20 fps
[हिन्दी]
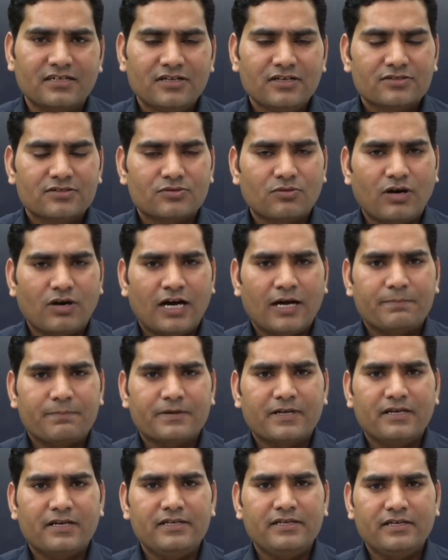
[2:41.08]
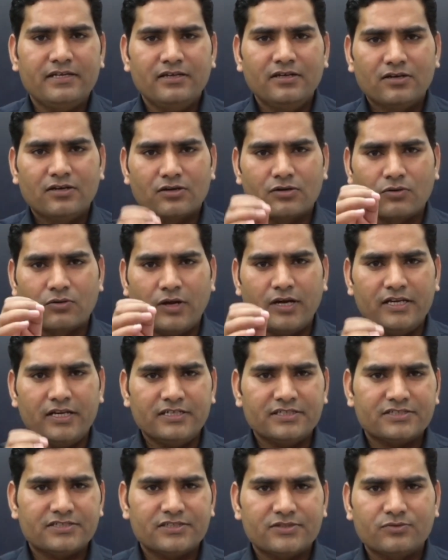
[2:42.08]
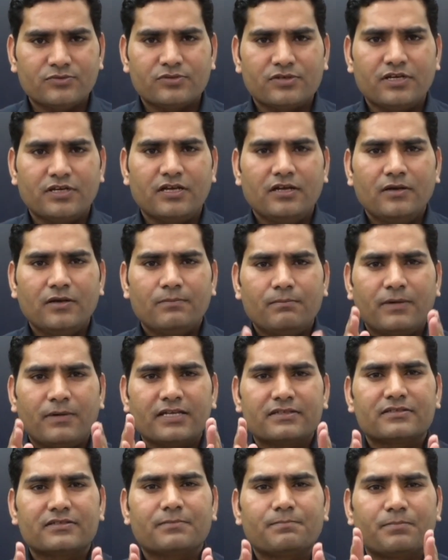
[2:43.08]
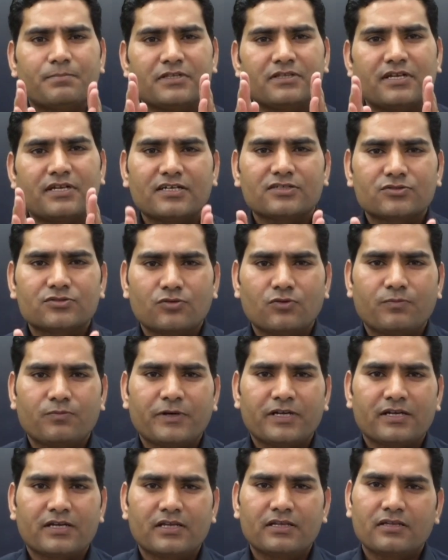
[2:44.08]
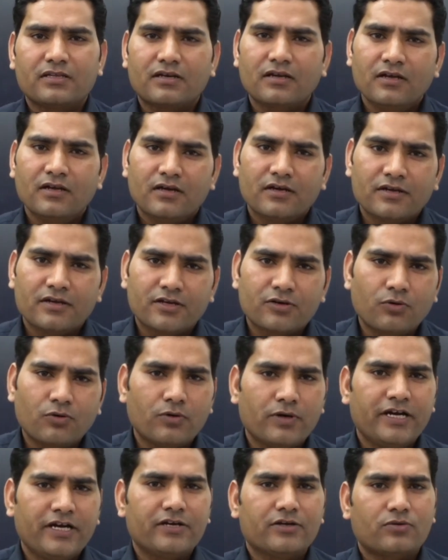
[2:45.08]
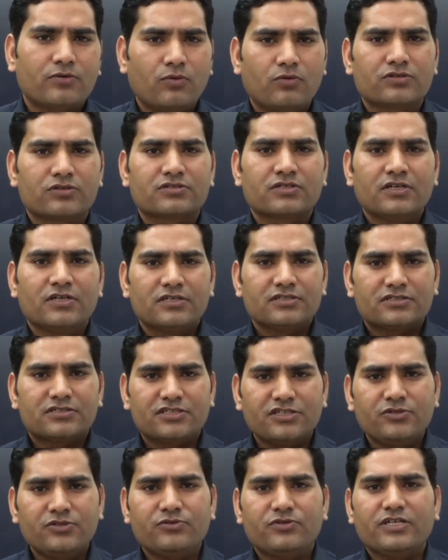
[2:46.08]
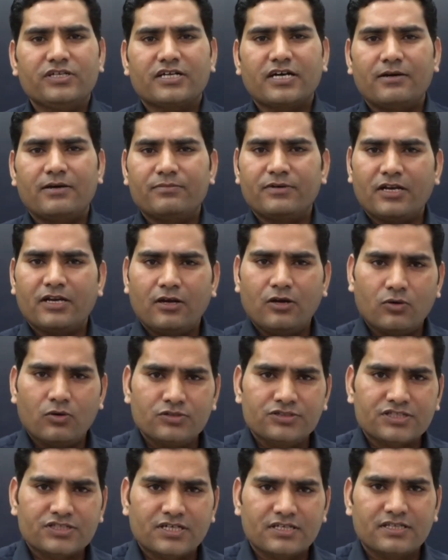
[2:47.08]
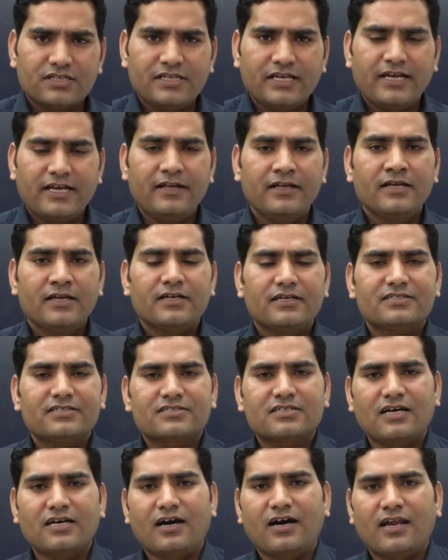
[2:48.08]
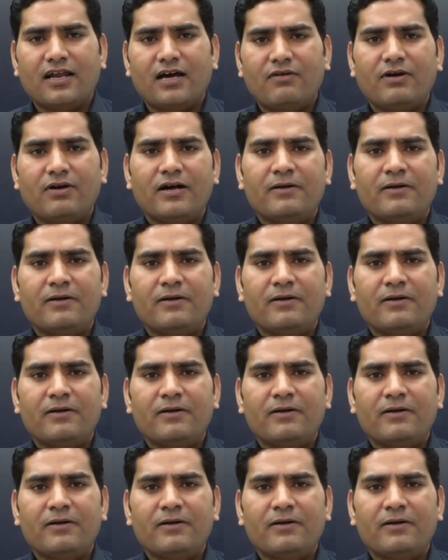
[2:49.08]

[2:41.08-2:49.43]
तो आपके लिए रॉयल इंस्टीट्यूट ने मात्र पंद्रह सौ रुपए के अंदर रिकॉर्डेड कोर्स सी का हमने लॉन्च कर दिया है इसके अलावा